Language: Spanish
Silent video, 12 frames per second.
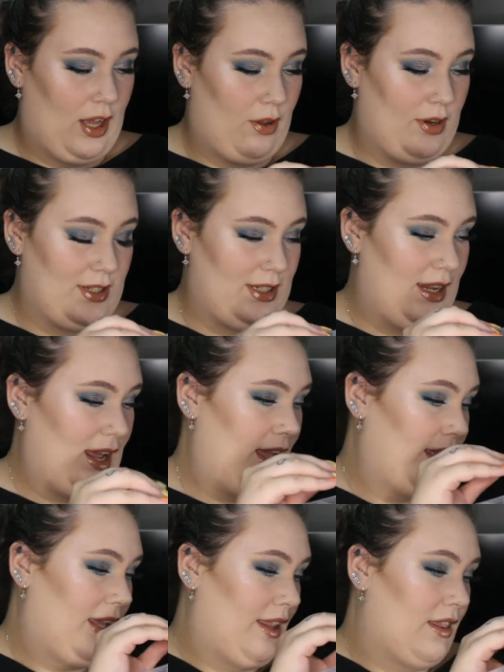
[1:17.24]
Aún así
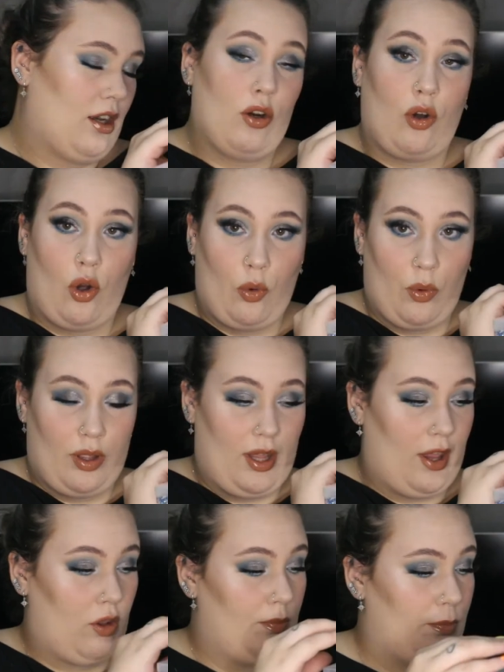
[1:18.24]
hay que hacerlo con
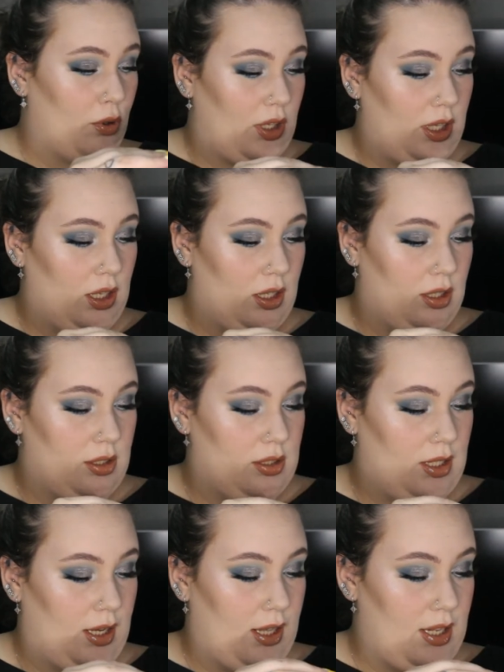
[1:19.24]
cuidado porque
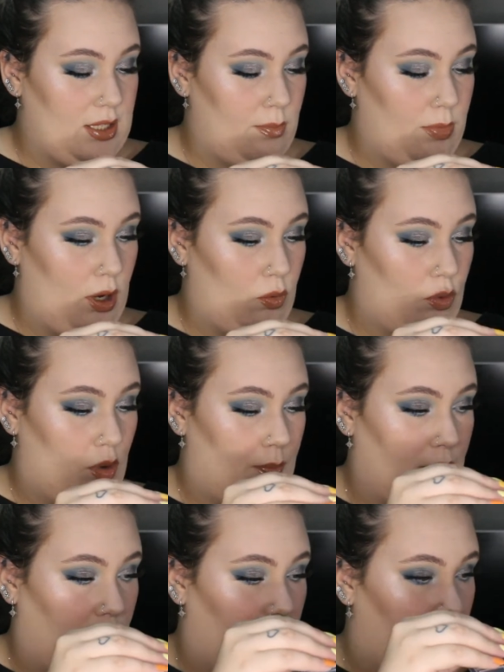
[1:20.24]
se queda siempre alguno
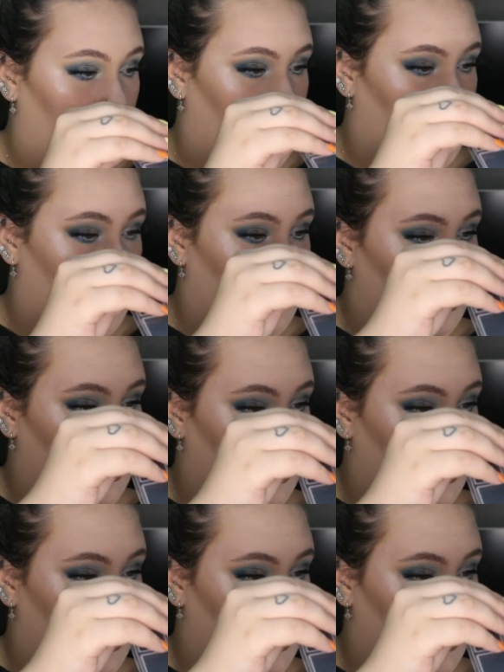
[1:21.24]
pegado ahí.